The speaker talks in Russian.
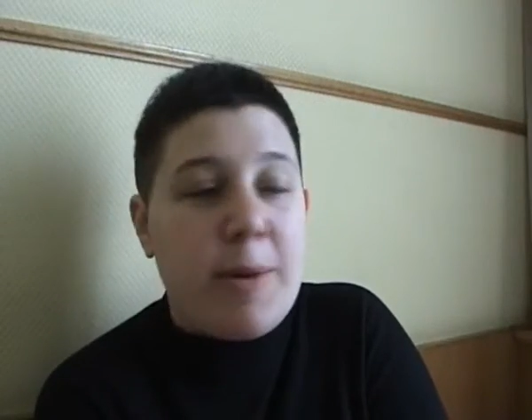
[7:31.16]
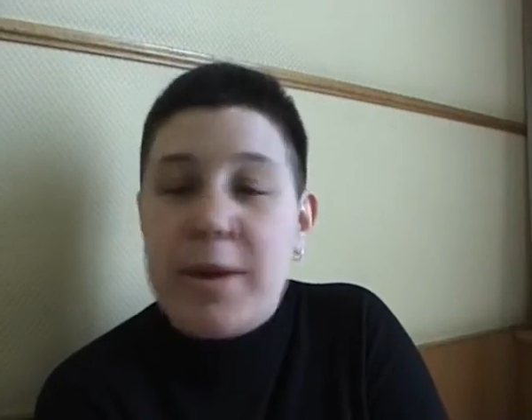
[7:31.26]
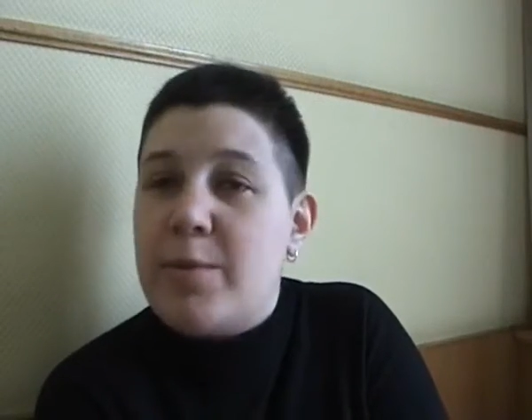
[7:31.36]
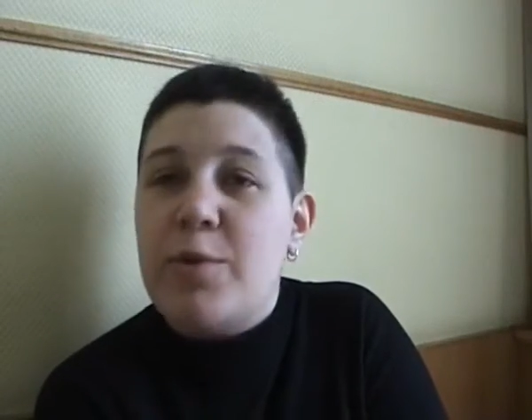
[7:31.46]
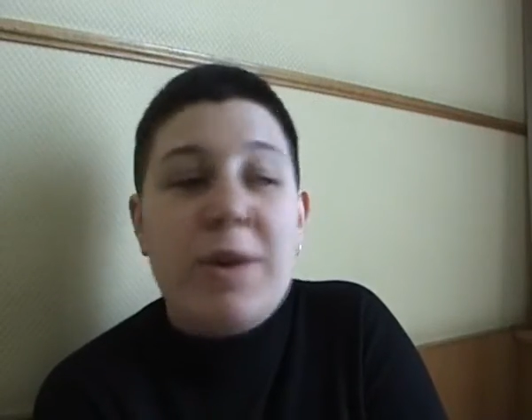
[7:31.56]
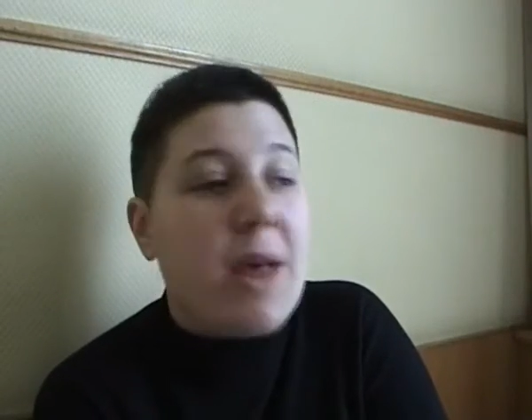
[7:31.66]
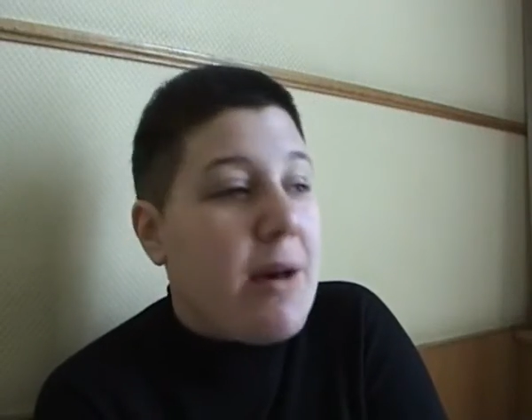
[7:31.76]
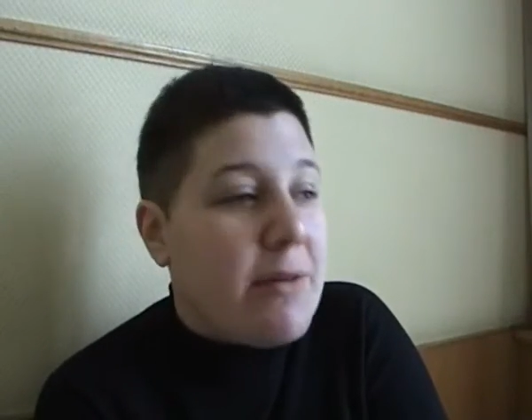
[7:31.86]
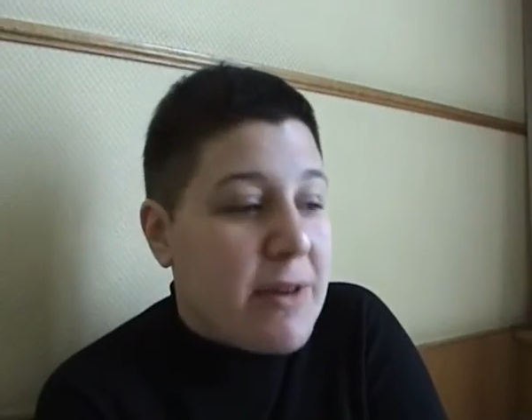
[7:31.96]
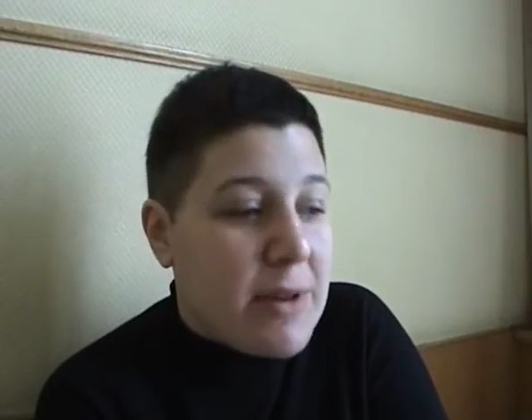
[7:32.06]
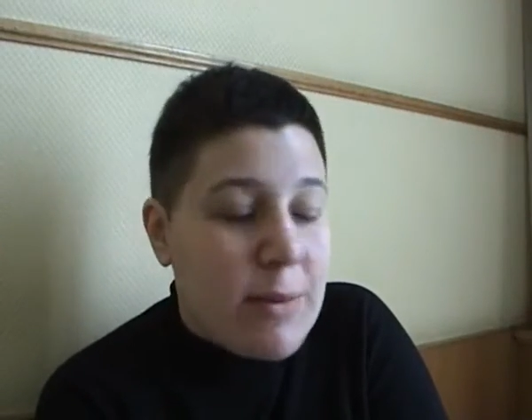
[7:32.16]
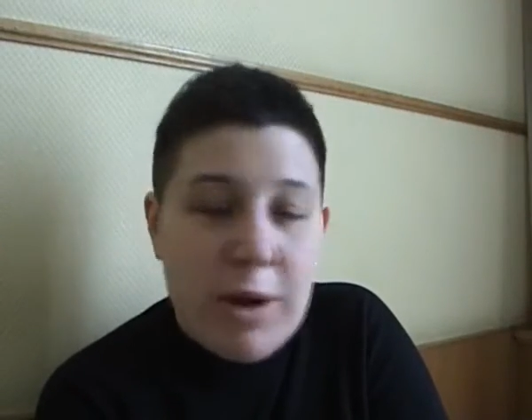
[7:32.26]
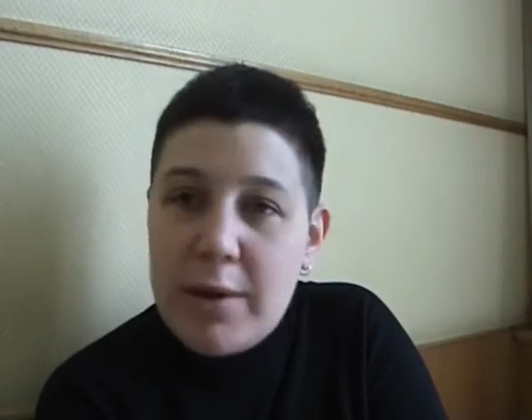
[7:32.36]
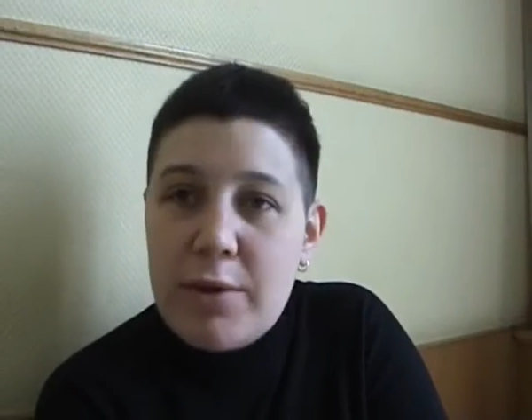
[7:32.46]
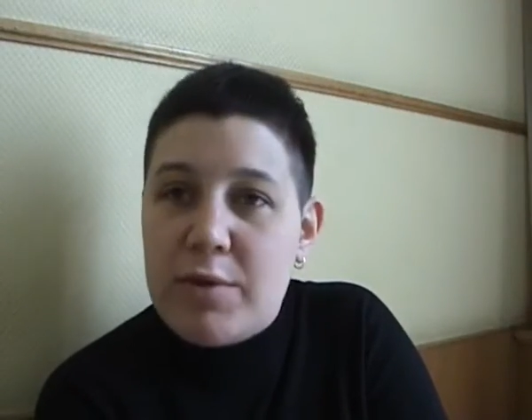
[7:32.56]
Поэтому я в этом
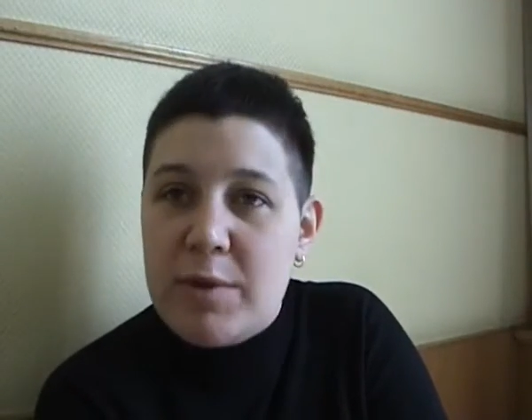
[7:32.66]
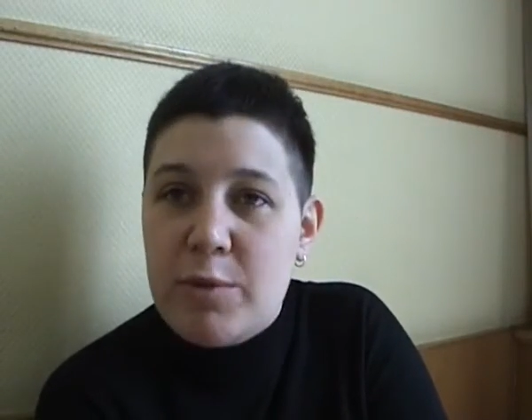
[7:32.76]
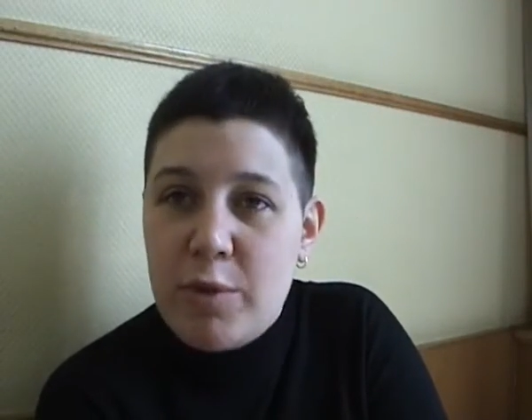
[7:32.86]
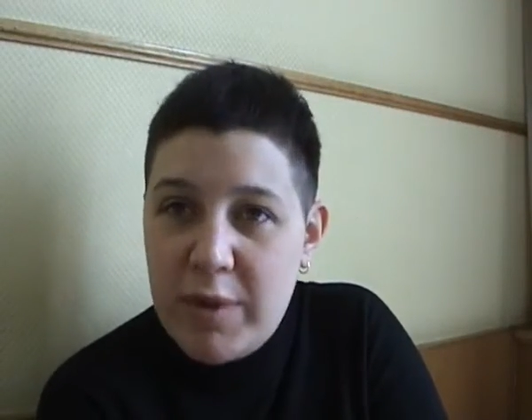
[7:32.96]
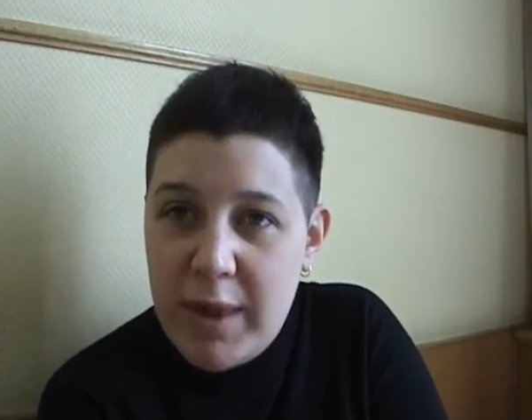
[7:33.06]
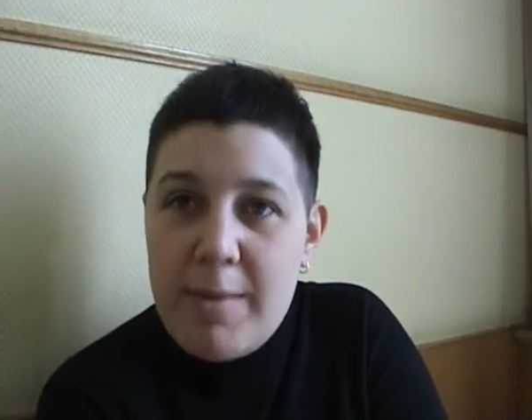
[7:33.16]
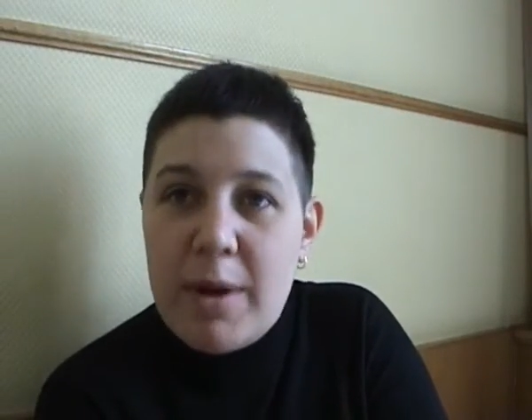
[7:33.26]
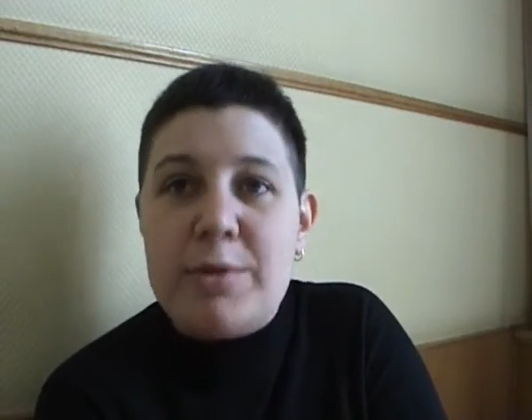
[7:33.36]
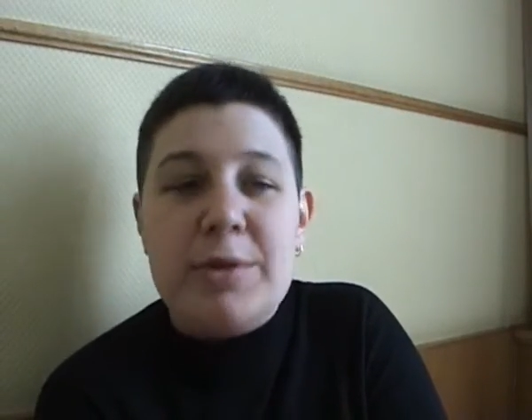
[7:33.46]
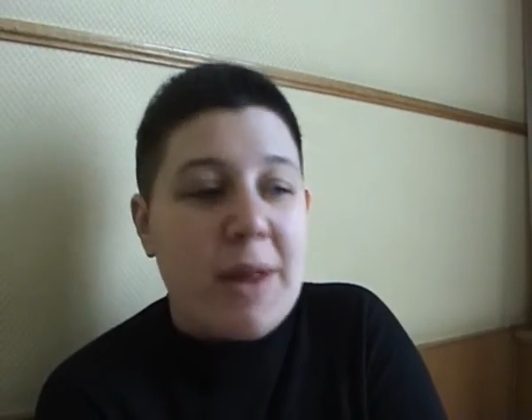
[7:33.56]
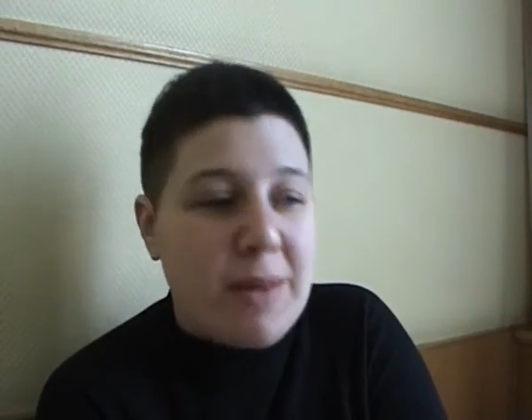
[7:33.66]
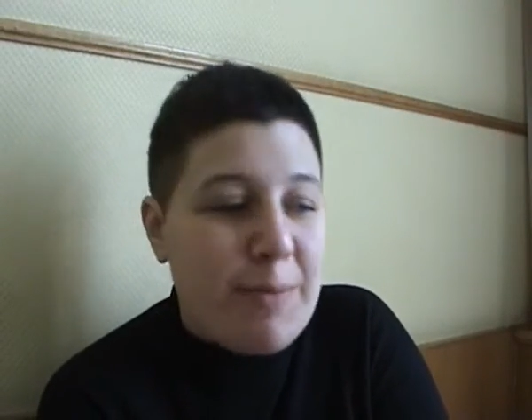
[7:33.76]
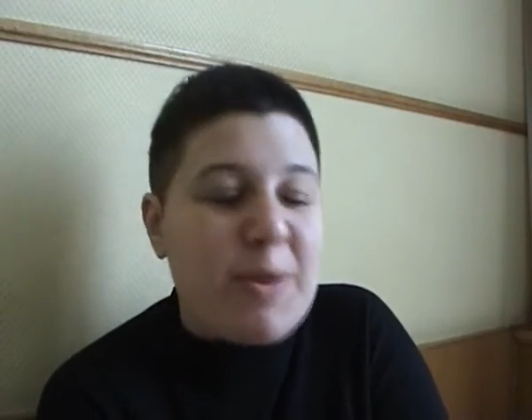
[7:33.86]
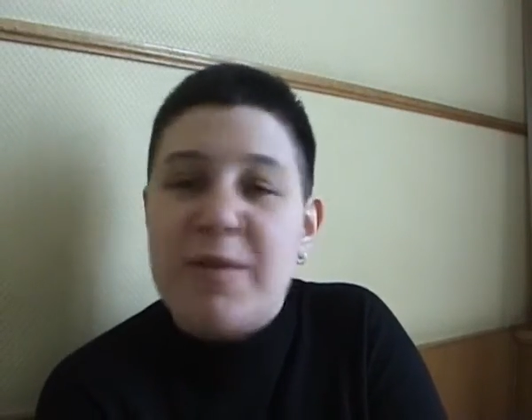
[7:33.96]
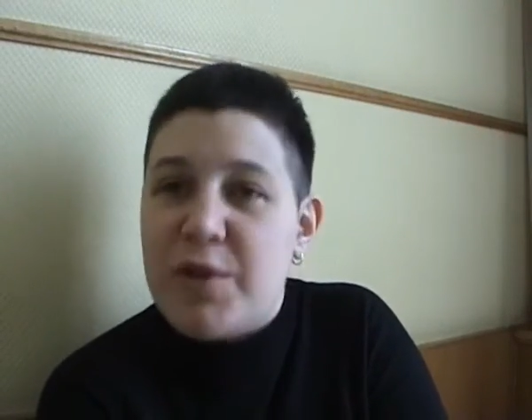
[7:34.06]
религиозном труде могу
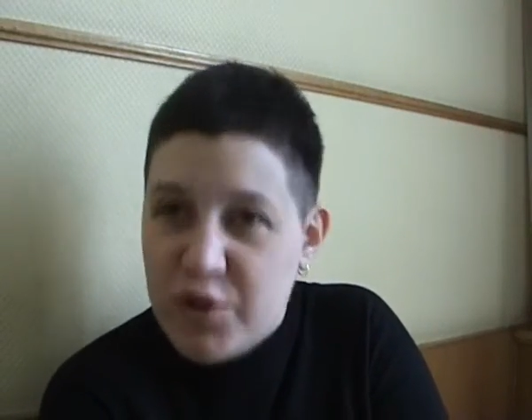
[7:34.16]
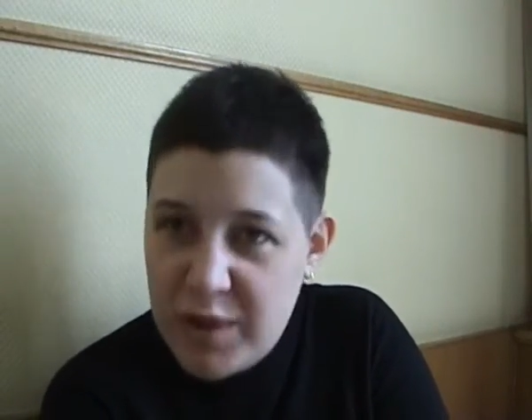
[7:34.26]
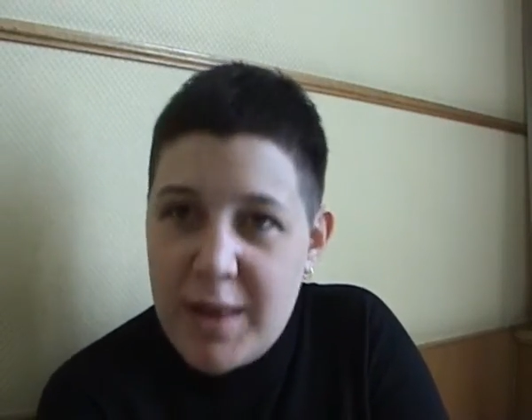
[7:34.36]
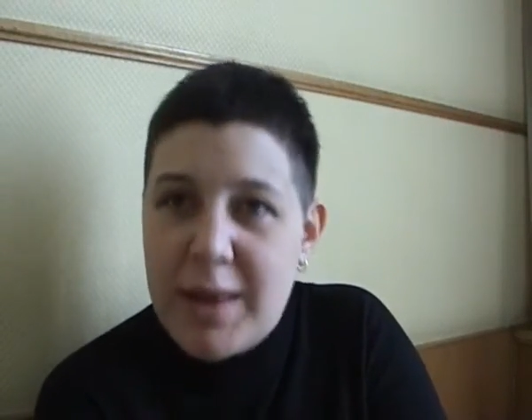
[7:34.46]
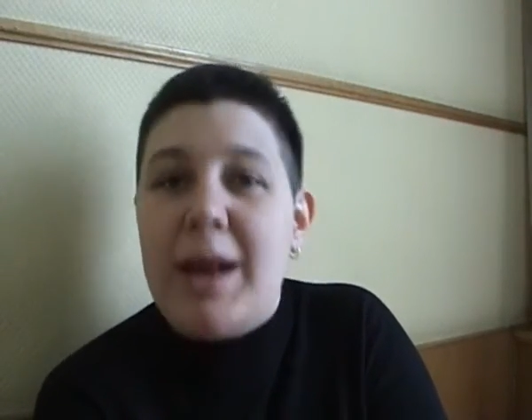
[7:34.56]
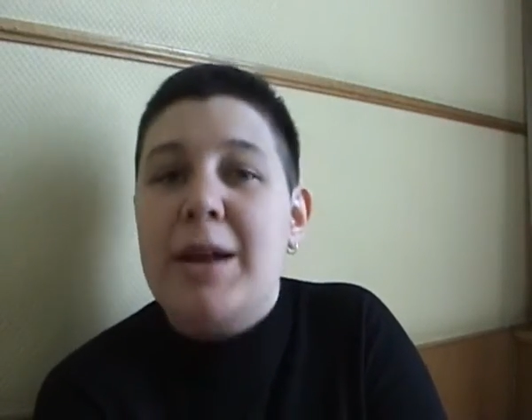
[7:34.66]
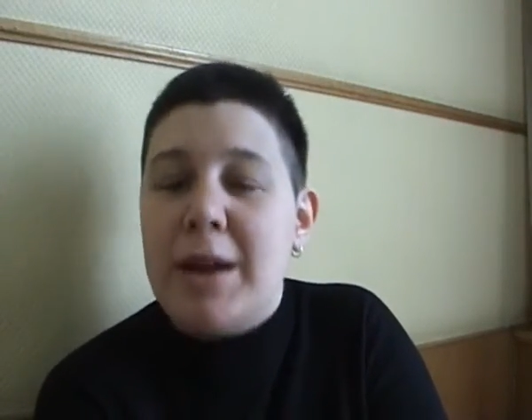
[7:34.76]
найти подтверждение